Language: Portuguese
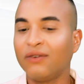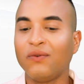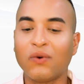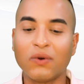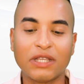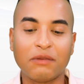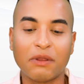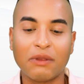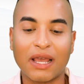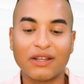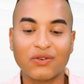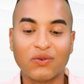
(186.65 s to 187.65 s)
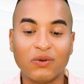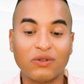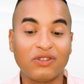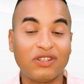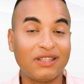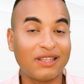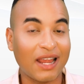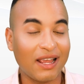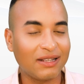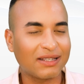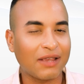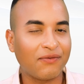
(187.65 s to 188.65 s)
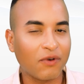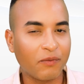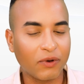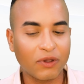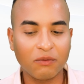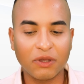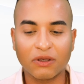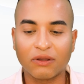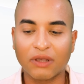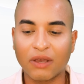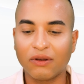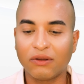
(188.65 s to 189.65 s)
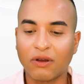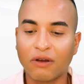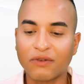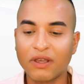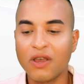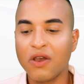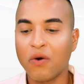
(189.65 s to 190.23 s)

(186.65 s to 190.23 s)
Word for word: o conceito de ENAD de curso de 3, aí foi um pouquinho menor do que a Uni9.